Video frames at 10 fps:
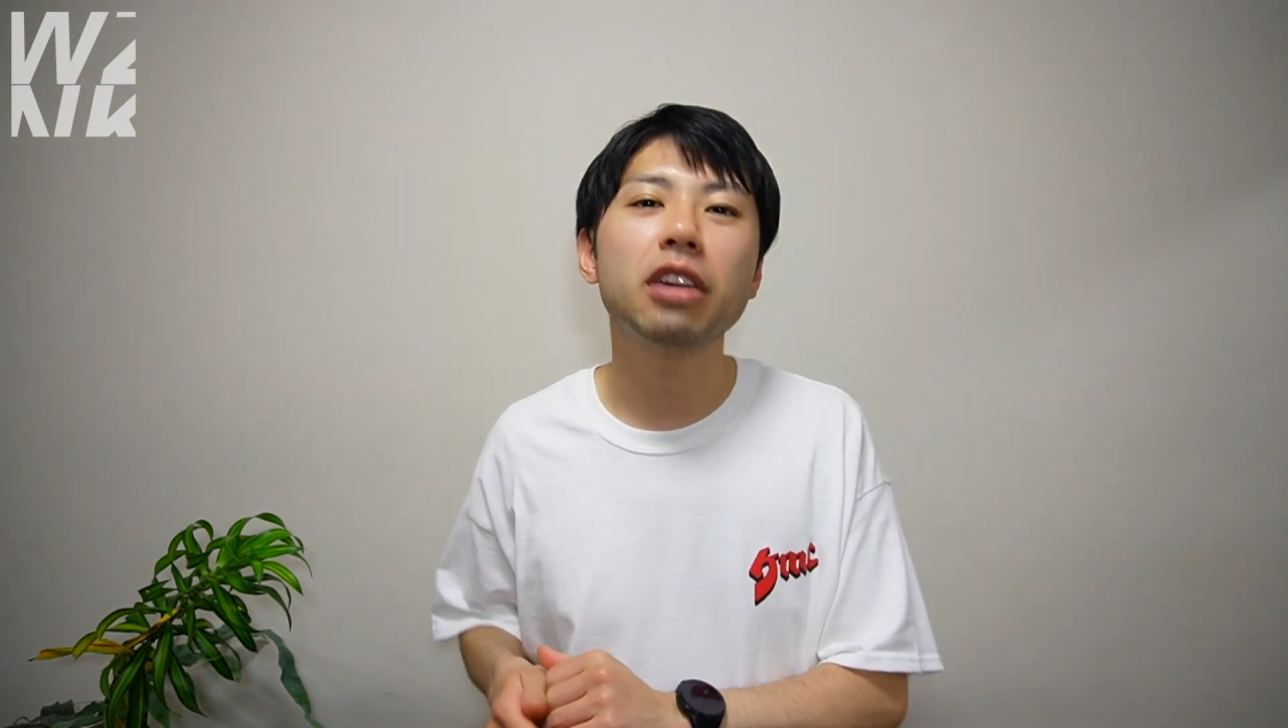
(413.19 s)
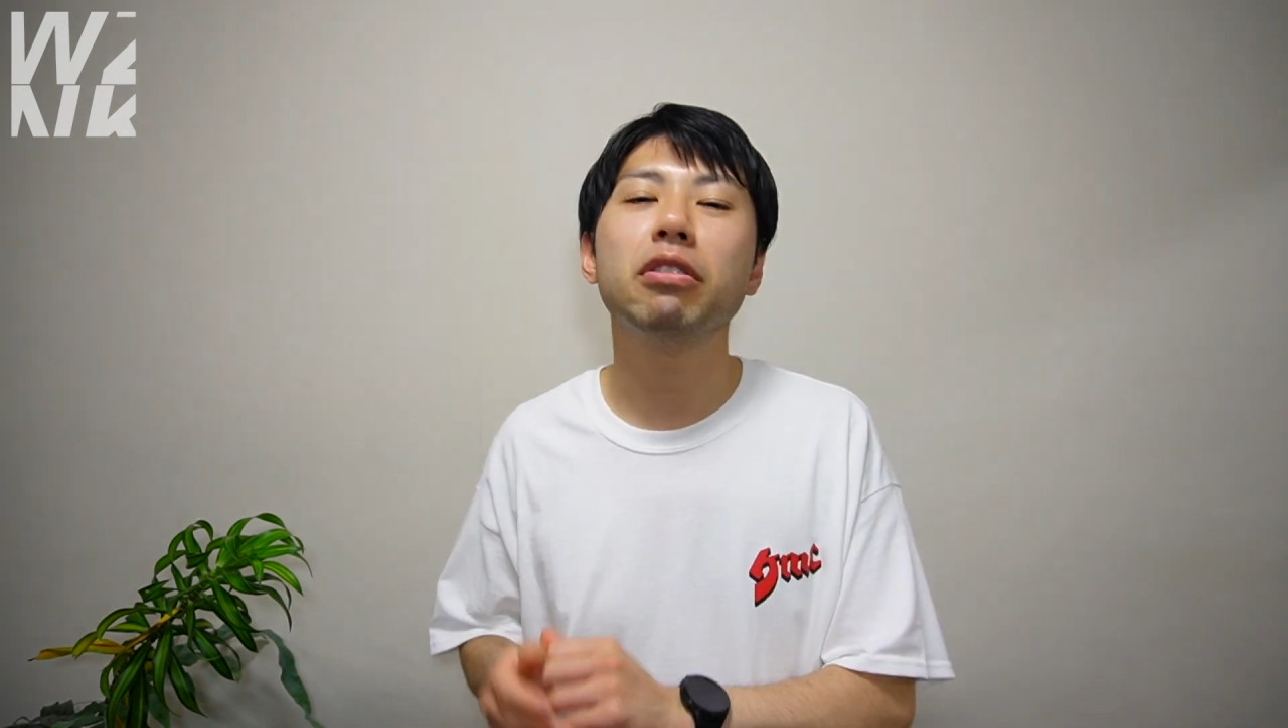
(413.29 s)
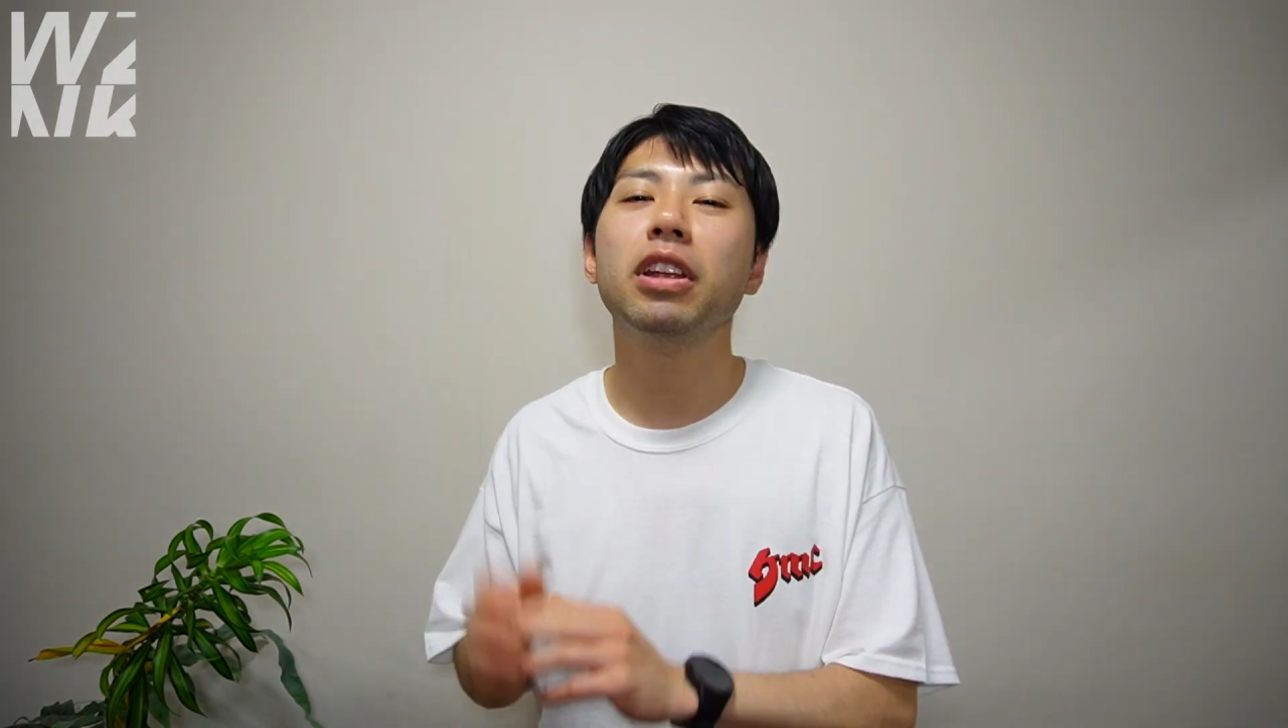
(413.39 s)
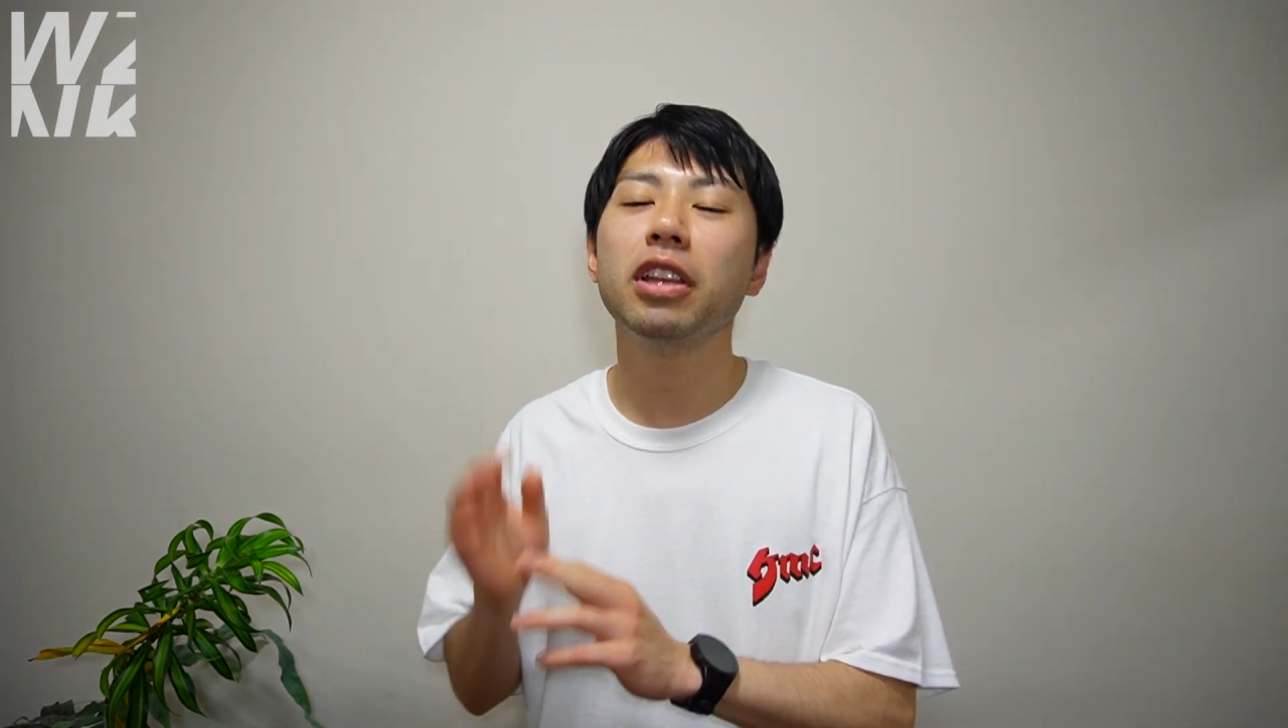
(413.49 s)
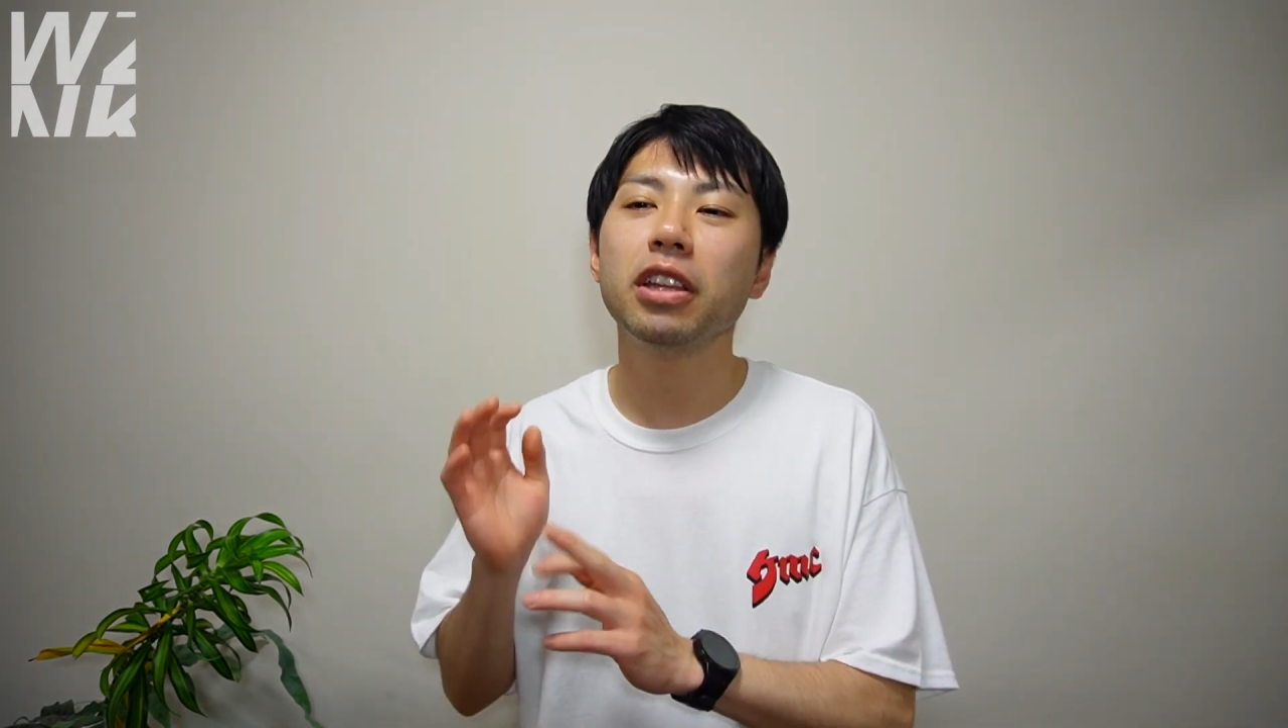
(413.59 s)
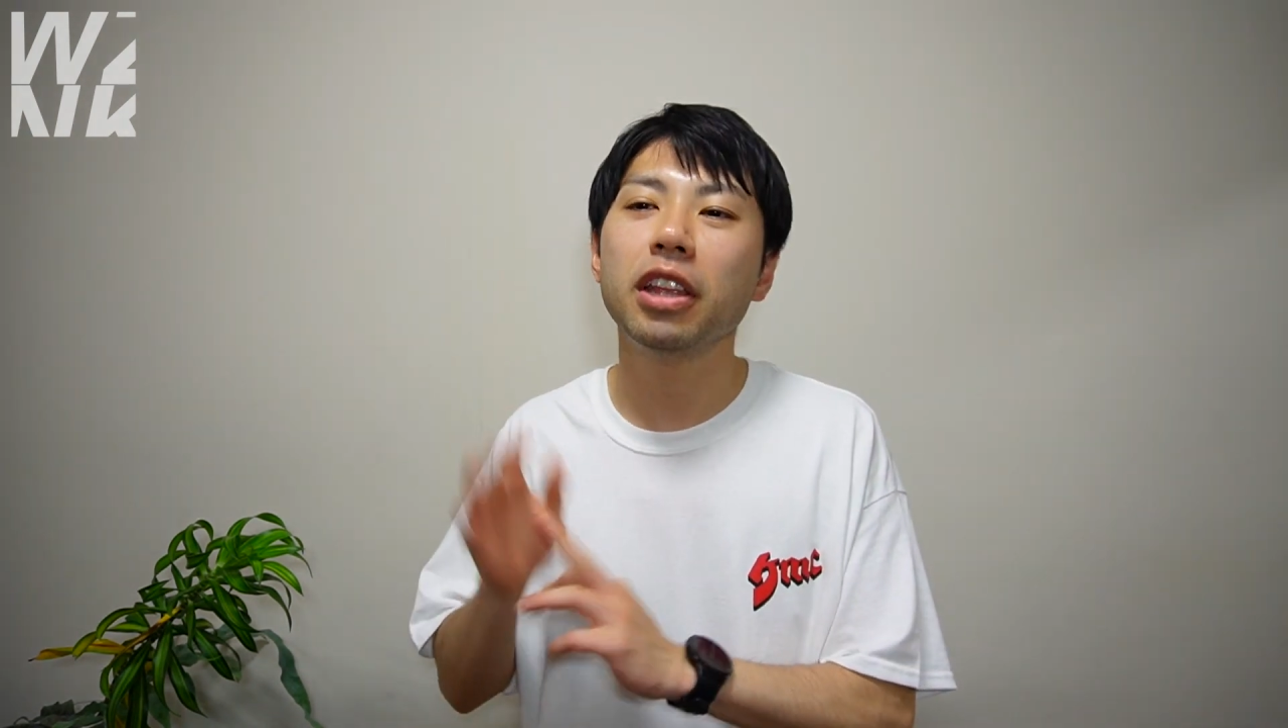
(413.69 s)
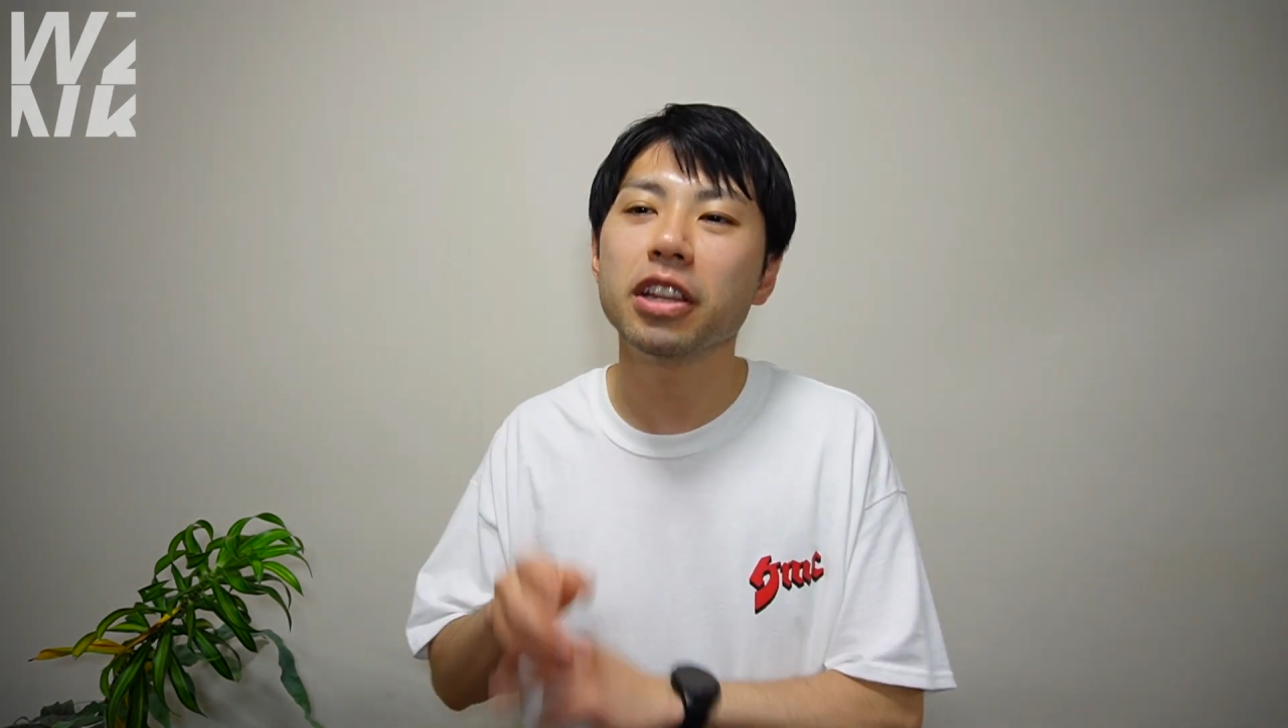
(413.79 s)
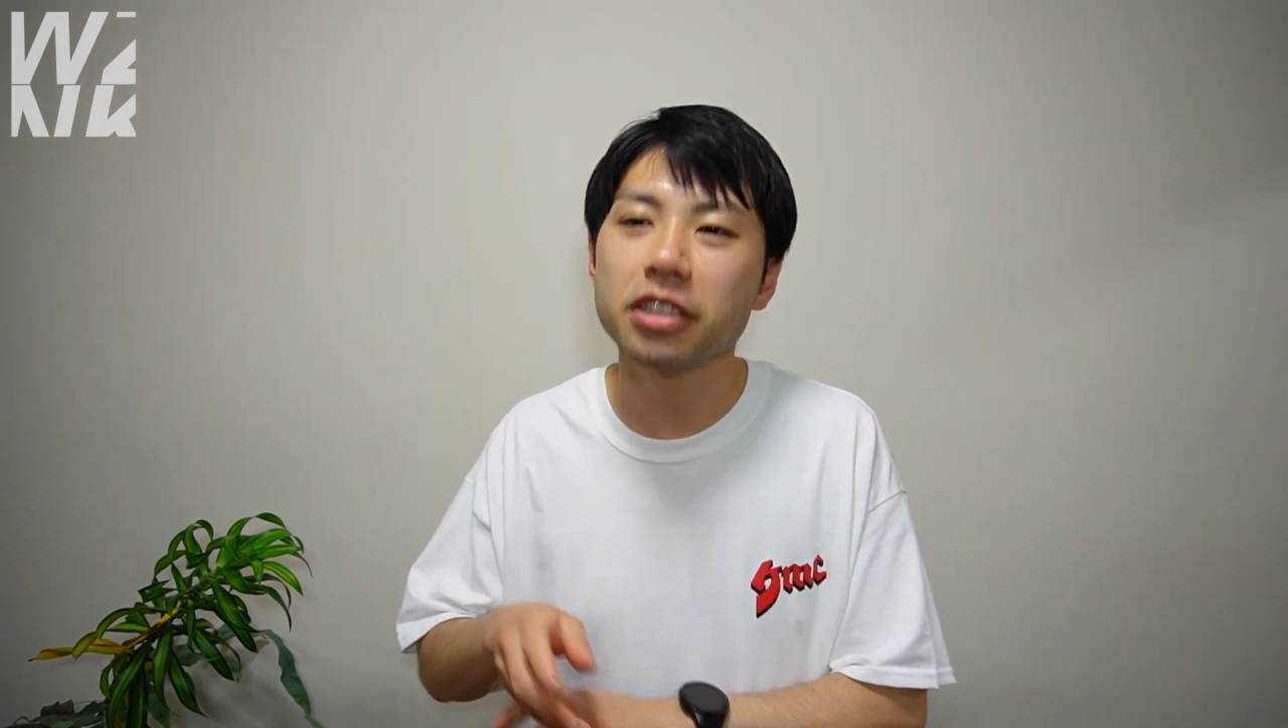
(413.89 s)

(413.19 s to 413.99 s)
くれていてで